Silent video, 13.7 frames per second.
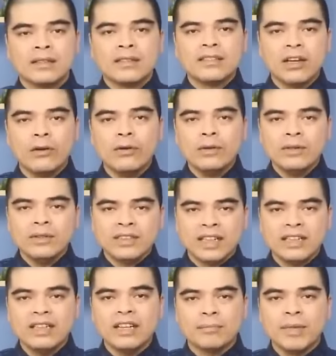Thứ sáu,
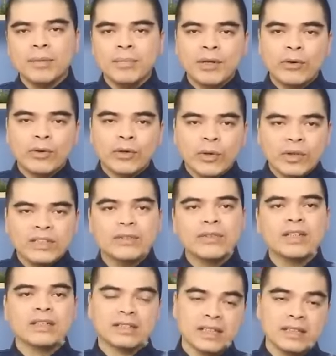tránh đặt bếp nấu đối diện
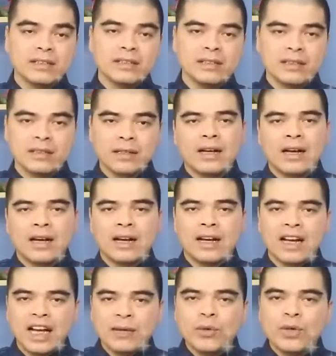với cửa chính. À,
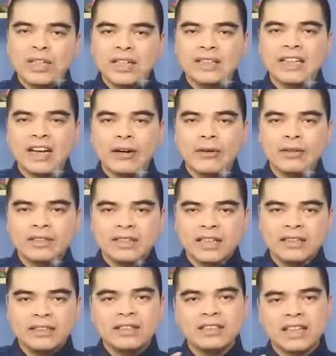khai môn kiến táo,
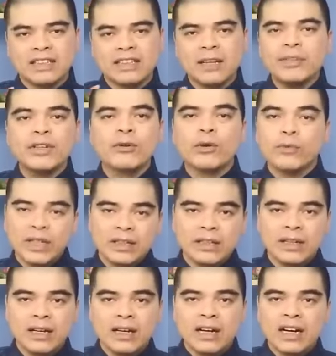sách Dương Trạch Tâm Yếu có viết,
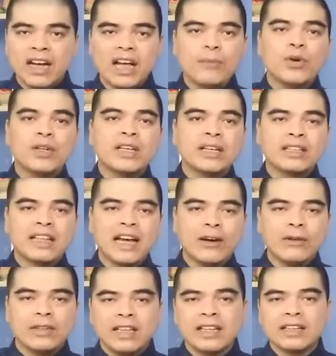khai môn kiến
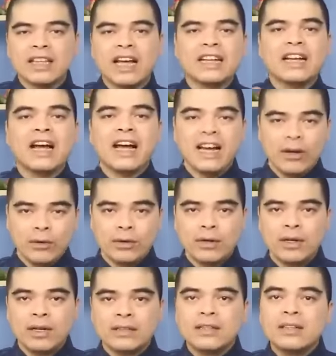táo, tiền tài đa hao.
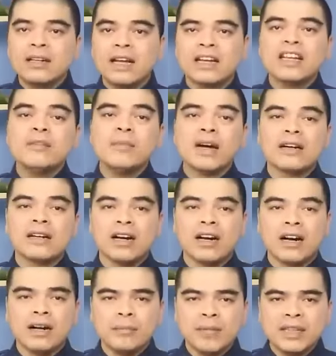Tức là khi mở
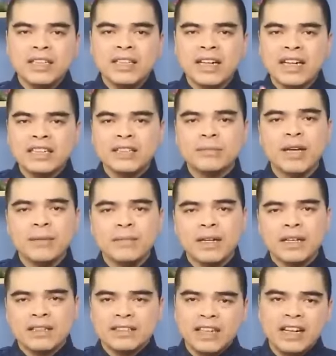cửa mà nhìn ngay thấy bếp
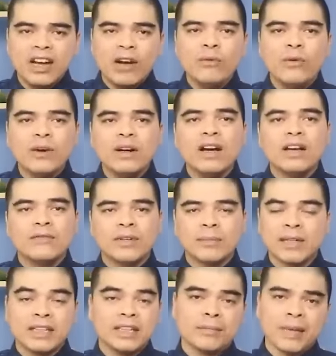sẽ không có lợi về
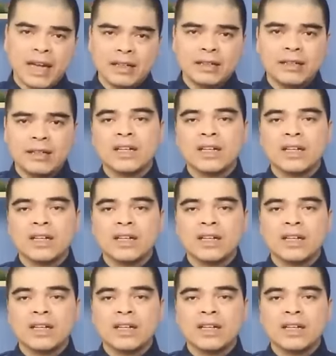mặt tiền bạc.